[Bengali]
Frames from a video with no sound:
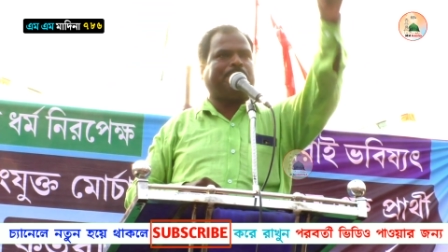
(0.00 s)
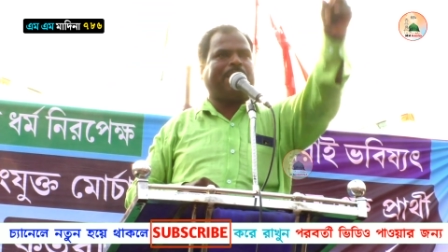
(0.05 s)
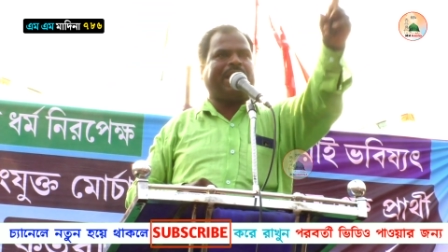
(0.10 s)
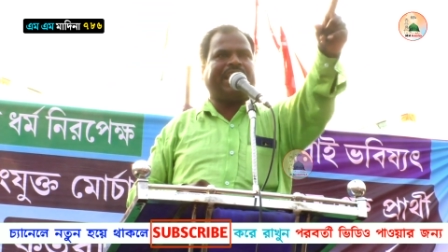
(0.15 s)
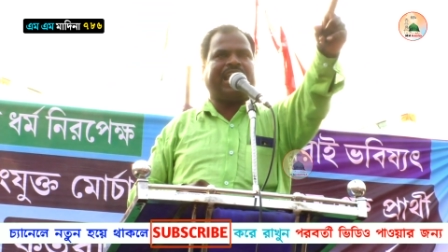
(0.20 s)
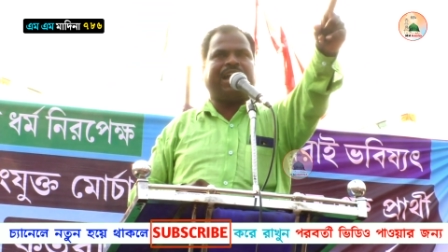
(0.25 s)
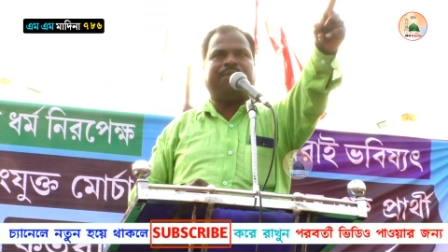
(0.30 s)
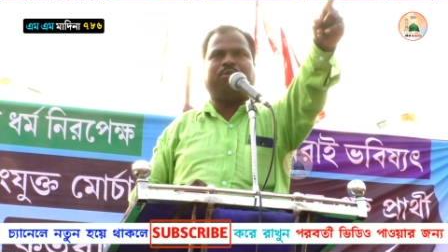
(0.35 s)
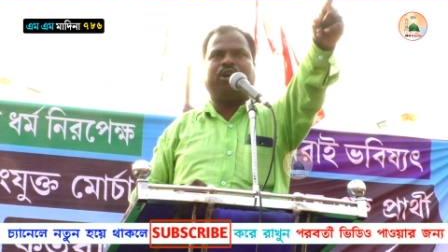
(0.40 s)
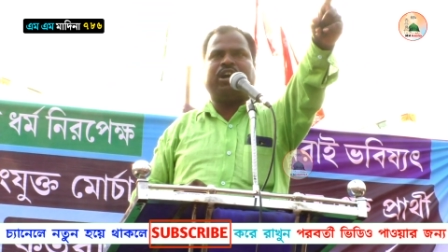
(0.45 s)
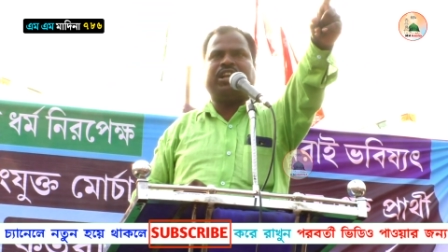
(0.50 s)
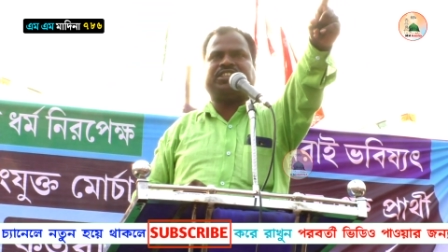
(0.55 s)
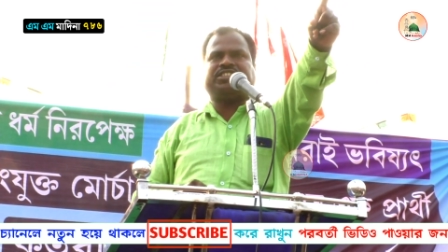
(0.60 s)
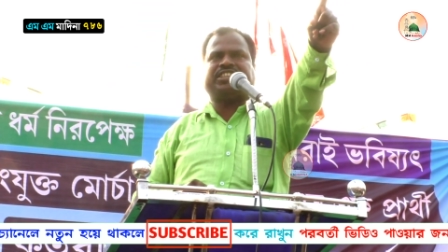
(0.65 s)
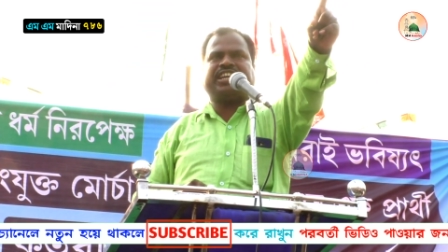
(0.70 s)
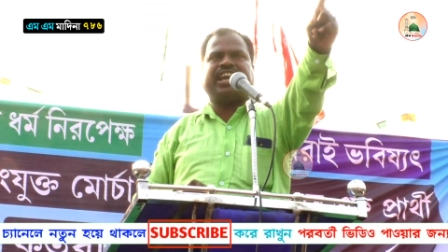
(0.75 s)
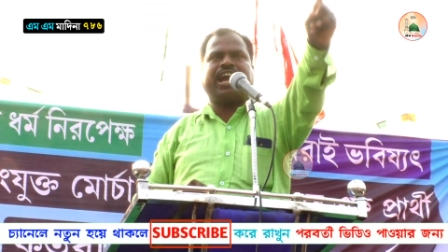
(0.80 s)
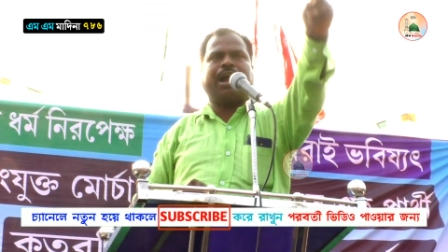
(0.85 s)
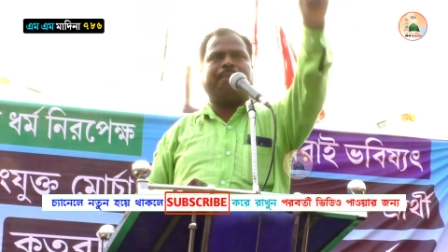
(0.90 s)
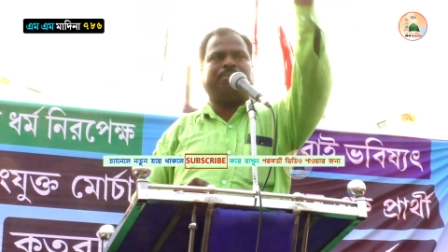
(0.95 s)
পাড়া
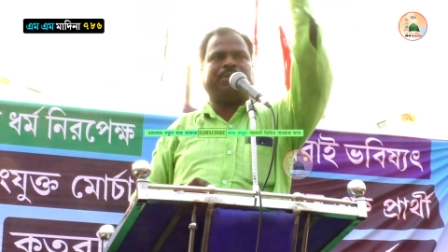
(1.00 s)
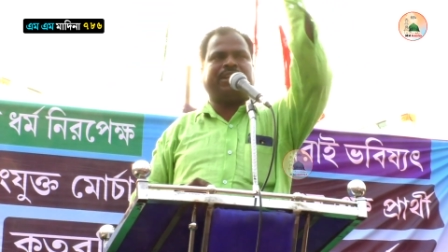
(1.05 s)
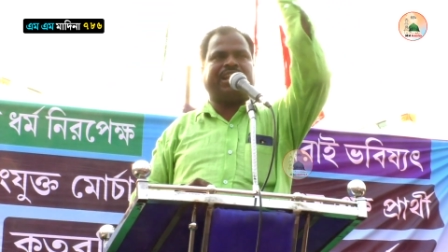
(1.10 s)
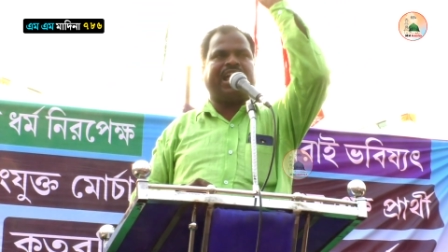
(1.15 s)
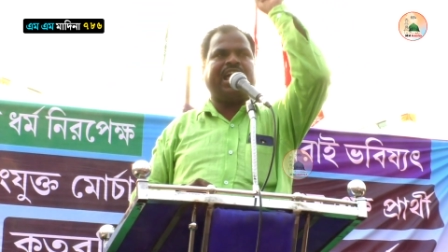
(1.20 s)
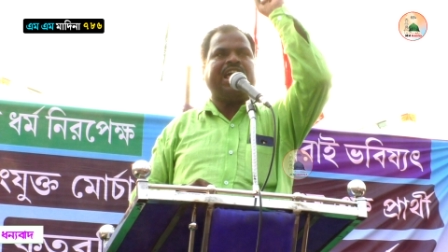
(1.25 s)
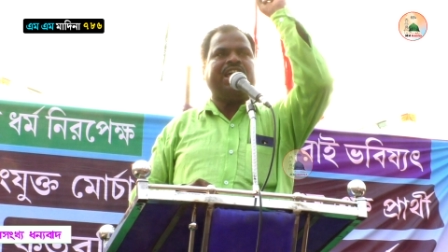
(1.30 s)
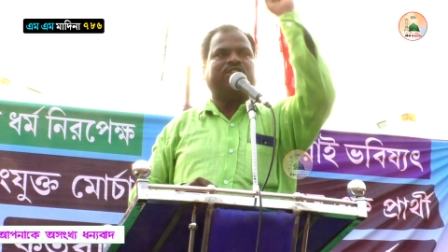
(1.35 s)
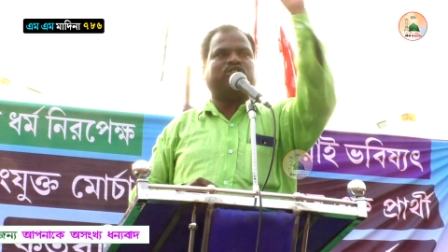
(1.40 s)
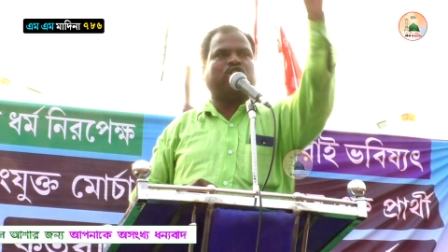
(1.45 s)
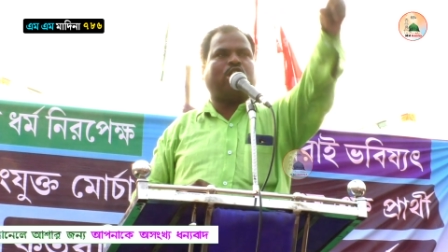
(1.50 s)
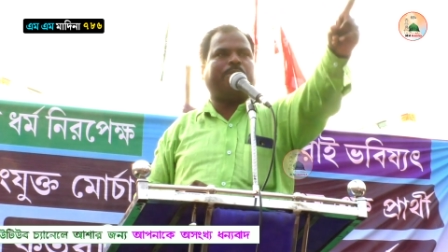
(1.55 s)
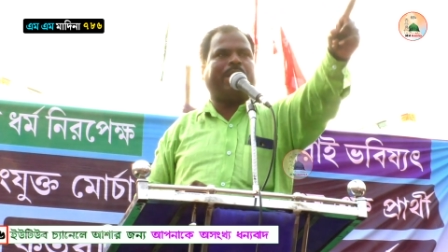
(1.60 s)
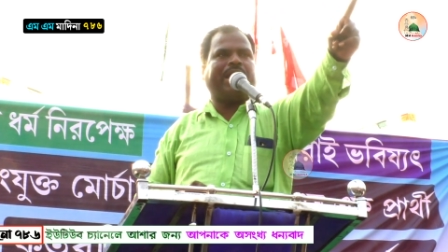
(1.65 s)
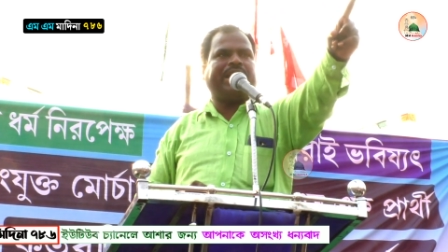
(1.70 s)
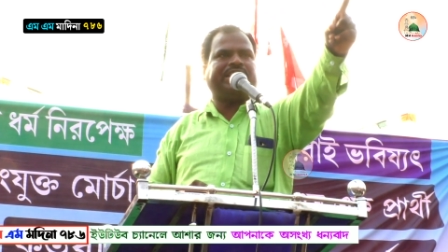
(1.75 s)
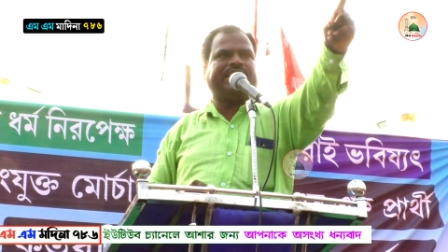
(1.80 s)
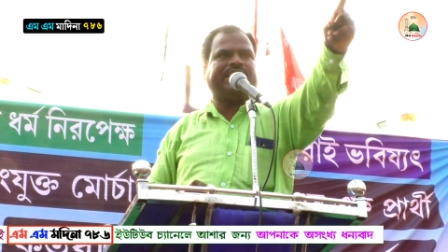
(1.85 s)
বলছে আপনারা সবাই